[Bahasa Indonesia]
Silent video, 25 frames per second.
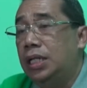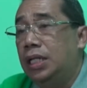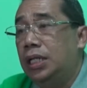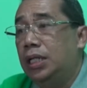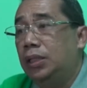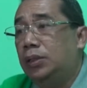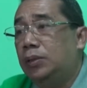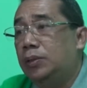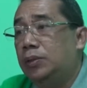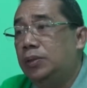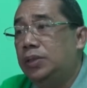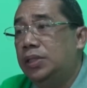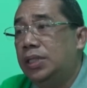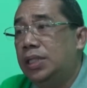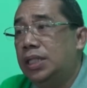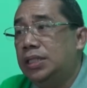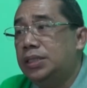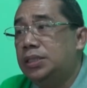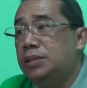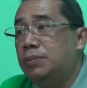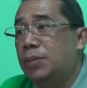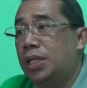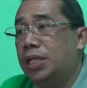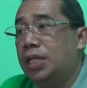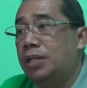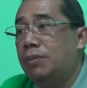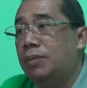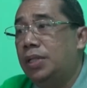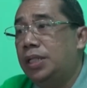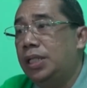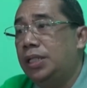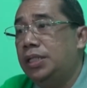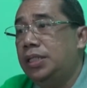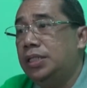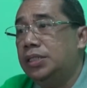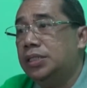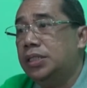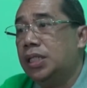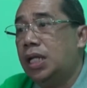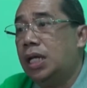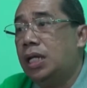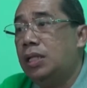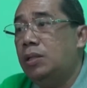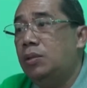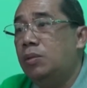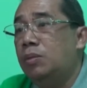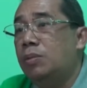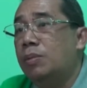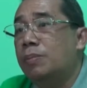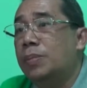itu jelas bagaimana dia
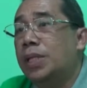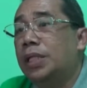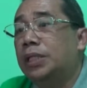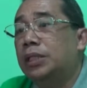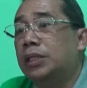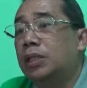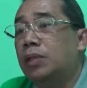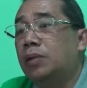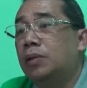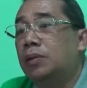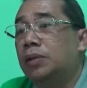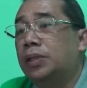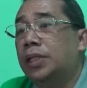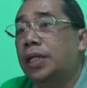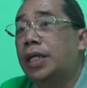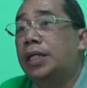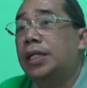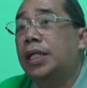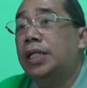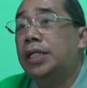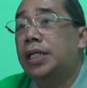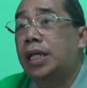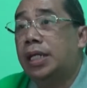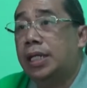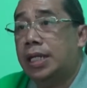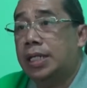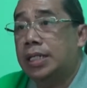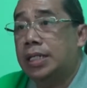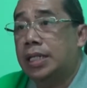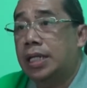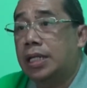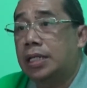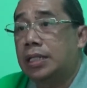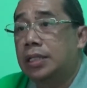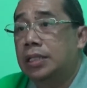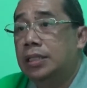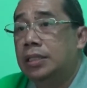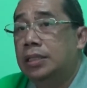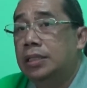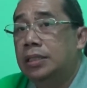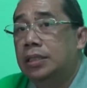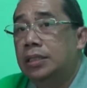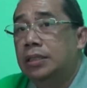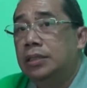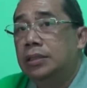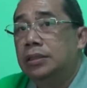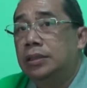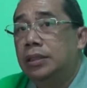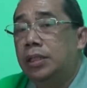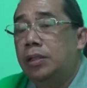selalu memantau tekanan darahnya
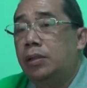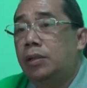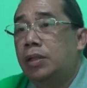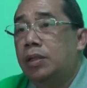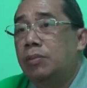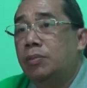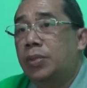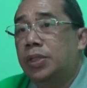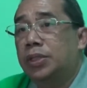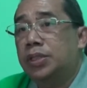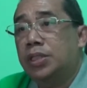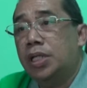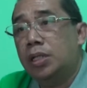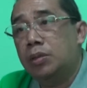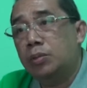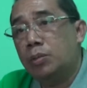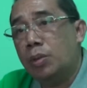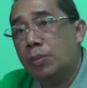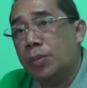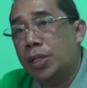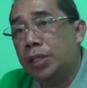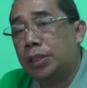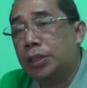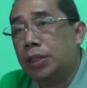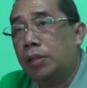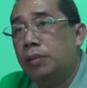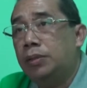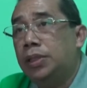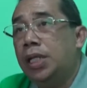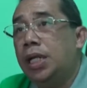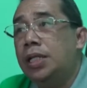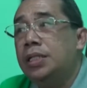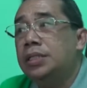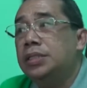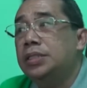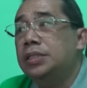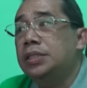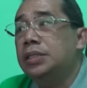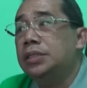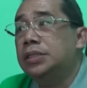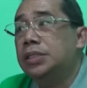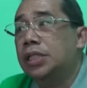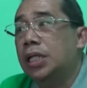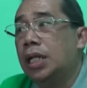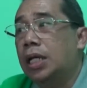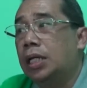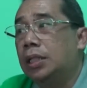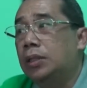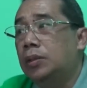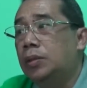dia orang percaya yang memantau dan
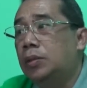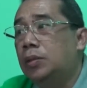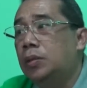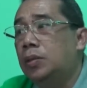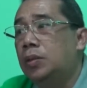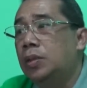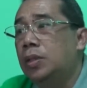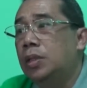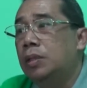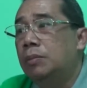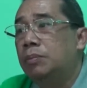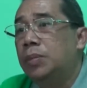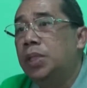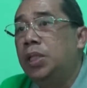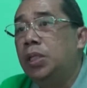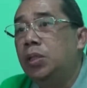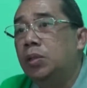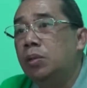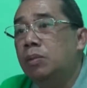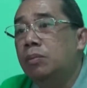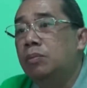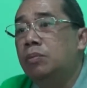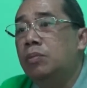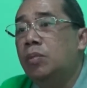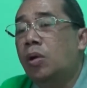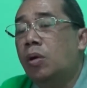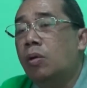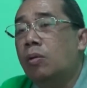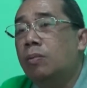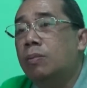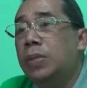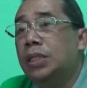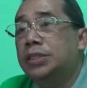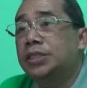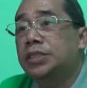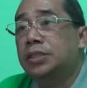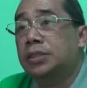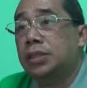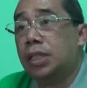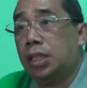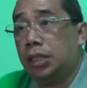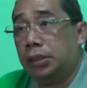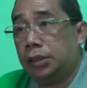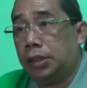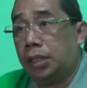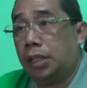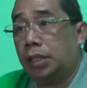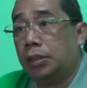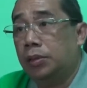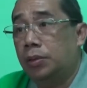selalu minum obat
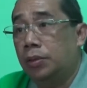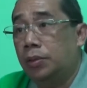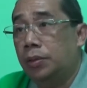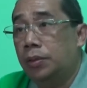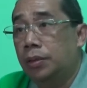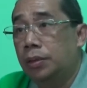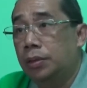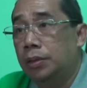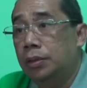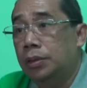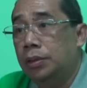secara teratur.